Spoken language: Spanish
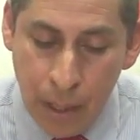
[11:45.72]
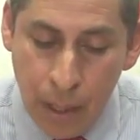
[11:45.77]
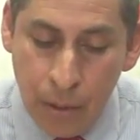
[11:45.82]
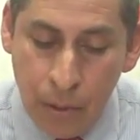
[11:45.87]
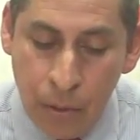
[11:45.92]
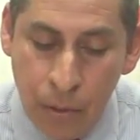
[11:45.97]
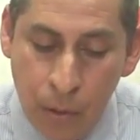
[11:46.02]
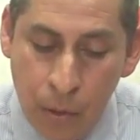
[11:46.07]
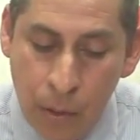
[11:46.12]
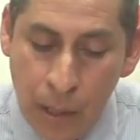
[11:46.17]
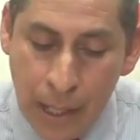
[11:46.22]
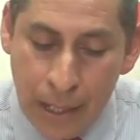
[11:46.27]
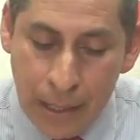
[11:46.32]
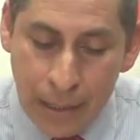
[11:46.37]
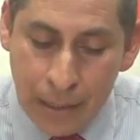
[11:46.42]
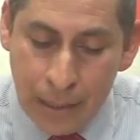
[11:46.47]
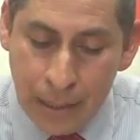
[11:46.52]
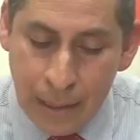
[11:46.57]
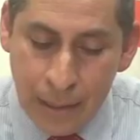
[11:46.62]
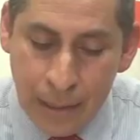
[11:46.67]
no
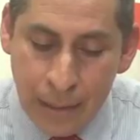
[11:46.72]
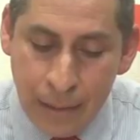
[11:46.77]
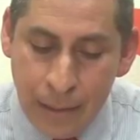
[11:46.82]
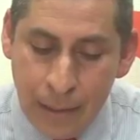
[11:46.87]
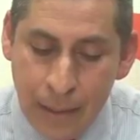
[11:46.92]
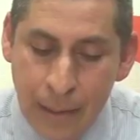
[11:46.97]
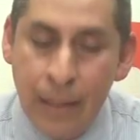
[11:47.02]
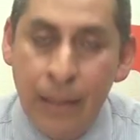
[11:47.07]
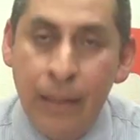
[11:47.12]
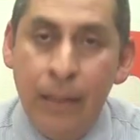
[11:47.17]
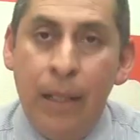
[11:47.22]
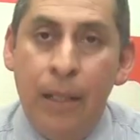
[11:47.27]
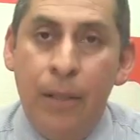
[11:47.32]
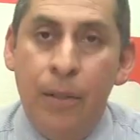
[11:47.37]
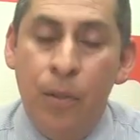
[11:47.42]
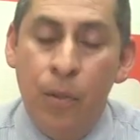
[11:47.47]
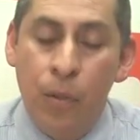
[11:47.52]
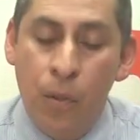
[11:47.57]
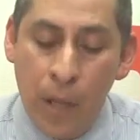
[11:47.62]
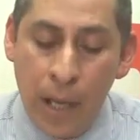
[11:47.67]
hay quien entienda,
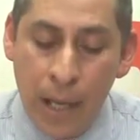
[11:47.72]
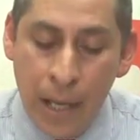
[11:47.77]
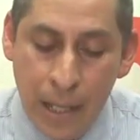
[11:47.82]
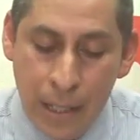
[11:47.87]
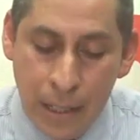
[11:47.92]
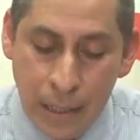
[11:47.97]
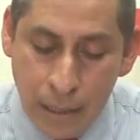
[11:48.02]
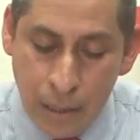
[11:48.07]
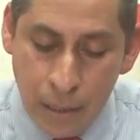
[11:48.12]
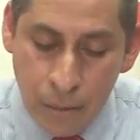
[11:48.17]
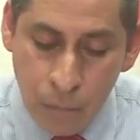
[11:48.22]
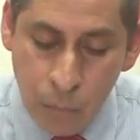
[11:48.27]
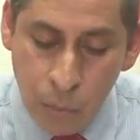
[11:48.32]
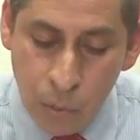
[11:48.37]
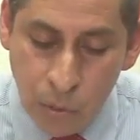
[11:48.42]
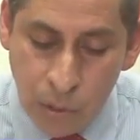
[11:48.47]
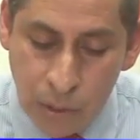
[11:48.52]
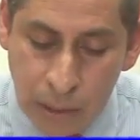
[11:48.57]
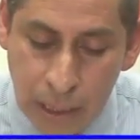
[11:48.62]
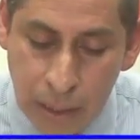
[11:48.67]
no hay quien
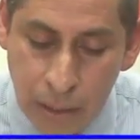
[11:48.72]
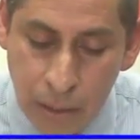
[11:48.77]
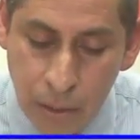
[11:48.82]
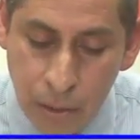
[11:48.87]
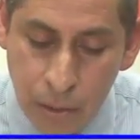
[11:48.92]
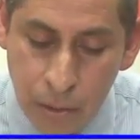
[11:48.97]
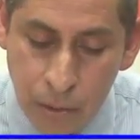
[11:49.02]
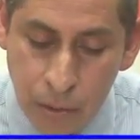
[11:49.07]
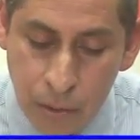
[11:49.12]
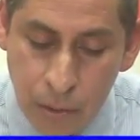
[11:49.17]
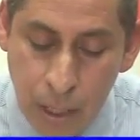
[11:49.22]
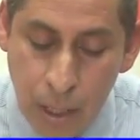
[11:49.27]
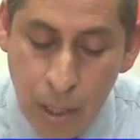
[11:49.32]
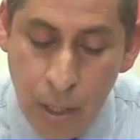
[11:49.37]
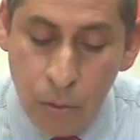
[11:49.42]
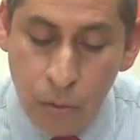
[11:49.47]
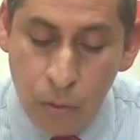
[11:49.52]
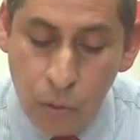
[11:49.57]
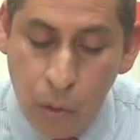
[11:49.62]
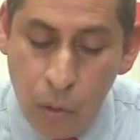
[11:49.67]
busque a Dios,
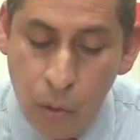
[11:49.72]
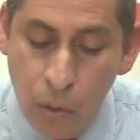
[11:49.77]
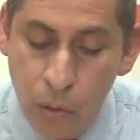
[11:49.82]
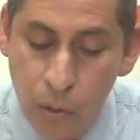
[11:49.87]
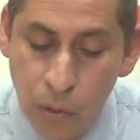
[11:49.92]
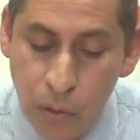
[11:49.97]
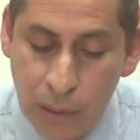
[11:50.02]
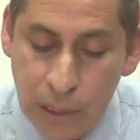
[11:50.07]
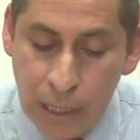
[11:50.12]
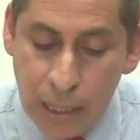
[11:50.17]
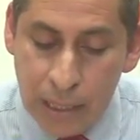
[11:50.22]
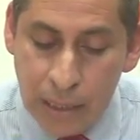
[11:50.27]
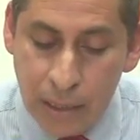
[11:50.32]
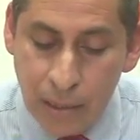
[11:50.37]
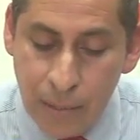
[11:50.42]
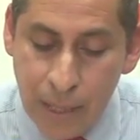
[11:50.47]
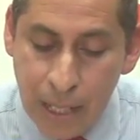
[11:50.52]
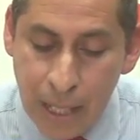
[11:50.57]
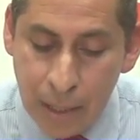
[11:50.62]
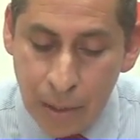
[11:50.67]
todos se
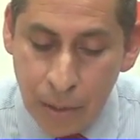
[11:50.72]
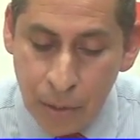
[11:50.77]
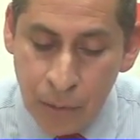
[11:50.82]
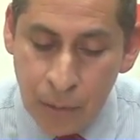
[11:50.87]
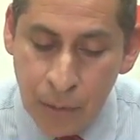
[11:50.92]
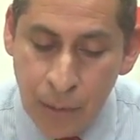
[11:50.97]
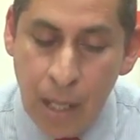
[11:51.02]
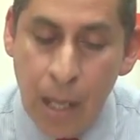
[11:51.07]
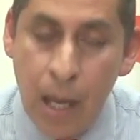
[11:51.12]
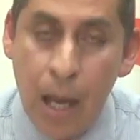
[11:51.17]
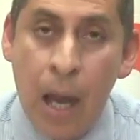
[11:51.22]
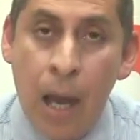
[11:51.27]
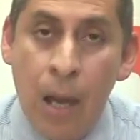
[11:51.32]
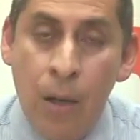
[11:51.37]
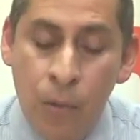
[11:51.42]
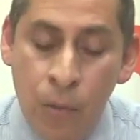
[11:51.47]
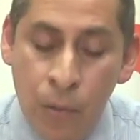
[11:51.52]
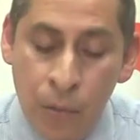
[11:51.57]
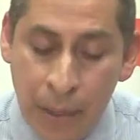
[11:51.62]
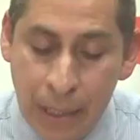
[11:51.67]
desviaron, a
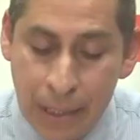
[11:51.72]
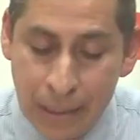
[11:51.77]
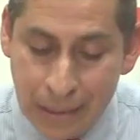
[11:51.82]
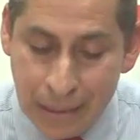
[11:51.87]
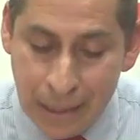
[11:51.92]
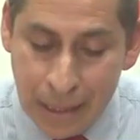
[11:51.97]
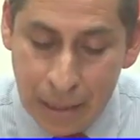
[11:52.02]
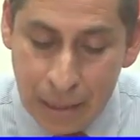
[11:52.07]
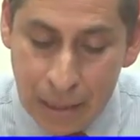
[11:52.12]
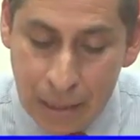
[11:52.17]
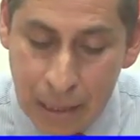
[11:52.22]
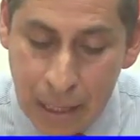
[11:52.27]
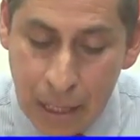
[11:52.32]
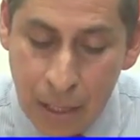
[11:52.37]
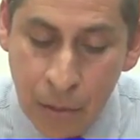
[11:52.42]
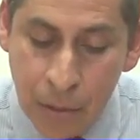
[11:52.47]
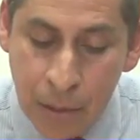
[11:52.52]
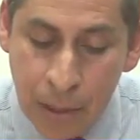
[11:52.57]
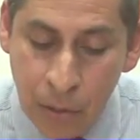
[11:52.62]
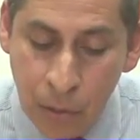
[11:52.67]
una se
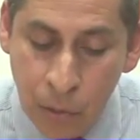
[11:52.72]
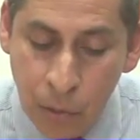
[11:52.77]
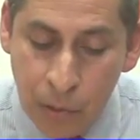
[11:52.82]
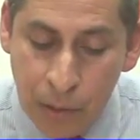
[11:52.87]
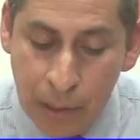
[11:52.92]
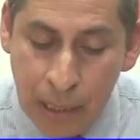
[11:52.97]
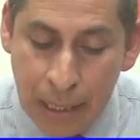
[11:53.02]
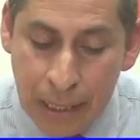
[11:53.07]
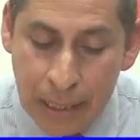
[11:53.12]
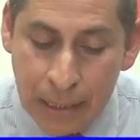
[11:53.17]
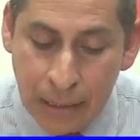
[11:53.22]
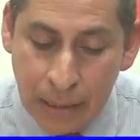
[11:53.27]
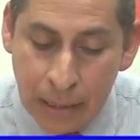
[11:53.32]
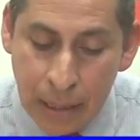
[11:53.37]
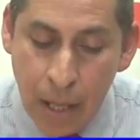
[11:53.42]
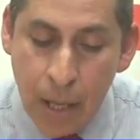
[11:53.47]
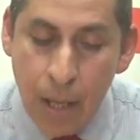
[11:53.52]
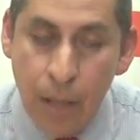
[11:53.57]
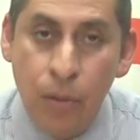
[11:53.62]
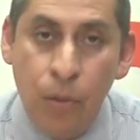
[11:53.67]
hicieron inútiles,
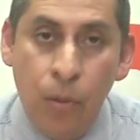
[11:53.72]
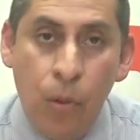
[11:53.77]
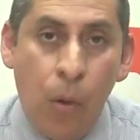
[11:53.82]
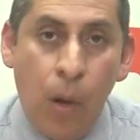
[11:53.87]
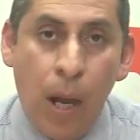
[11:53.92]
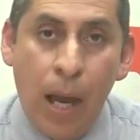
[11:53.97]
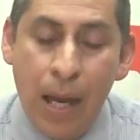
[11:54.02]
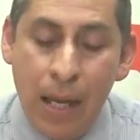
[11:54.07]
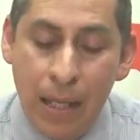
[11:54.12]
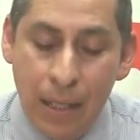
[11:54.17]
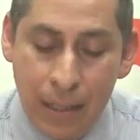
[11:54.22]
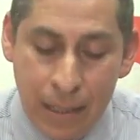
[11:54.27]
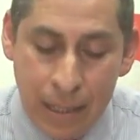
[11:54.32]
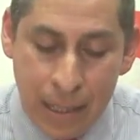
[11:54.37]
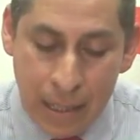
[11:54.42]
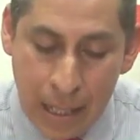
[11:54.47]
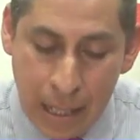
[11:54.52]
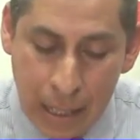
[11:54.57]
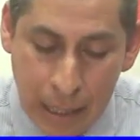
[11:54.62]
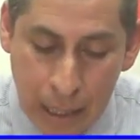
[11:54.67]
no hay
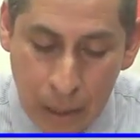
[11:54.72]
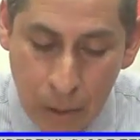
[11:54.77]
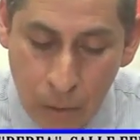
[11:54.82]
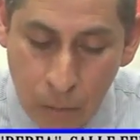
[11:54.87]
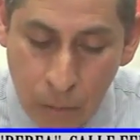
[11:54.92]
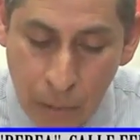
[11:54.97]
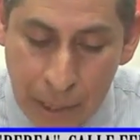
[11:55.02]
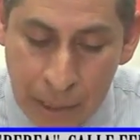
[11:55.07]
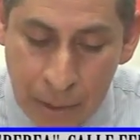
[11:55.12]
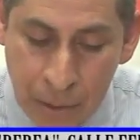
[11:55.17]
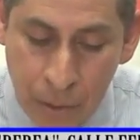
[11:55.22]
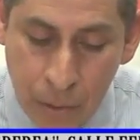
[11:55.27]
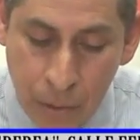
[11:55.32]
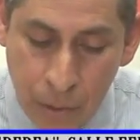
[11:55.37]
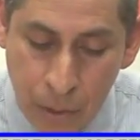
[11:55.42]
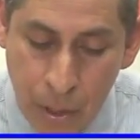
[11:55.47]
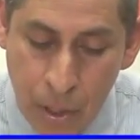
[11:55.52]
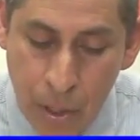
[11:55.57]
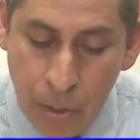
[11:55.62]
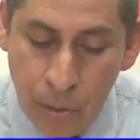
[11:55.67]
quien haga lo bueno,
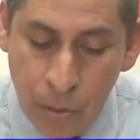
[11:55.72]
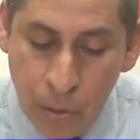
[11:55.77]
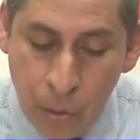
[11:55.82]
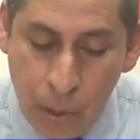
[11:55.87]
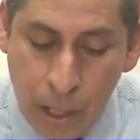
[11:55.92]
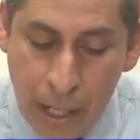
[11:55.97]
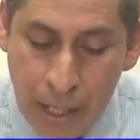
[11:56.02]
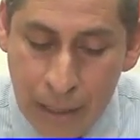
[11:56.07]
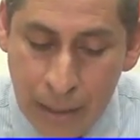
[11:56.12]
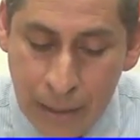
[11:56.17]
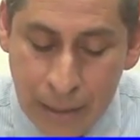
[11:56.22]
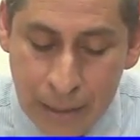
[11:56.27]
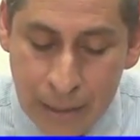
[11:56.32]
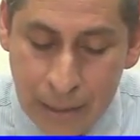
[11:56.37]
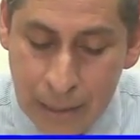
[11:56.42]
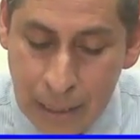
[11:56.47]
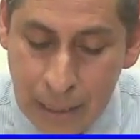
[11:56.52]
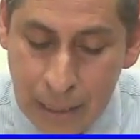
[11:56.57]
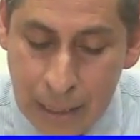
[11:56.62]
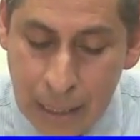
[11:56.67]
no hay ni
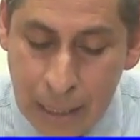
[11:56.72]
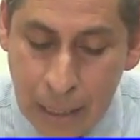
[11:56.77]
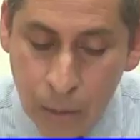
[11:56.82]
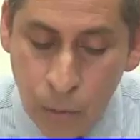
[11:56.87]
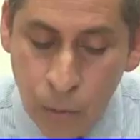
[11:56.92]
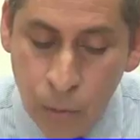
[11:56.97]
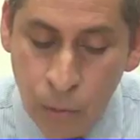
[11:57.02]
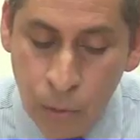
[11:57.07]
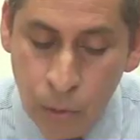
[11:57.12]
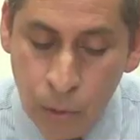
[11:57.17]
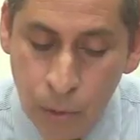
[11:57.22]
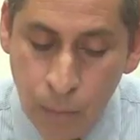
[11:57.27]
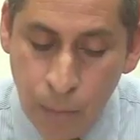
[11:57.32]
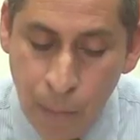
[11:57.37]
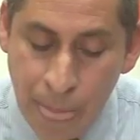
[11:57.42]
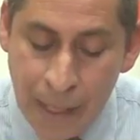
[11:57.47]
siquiera uno.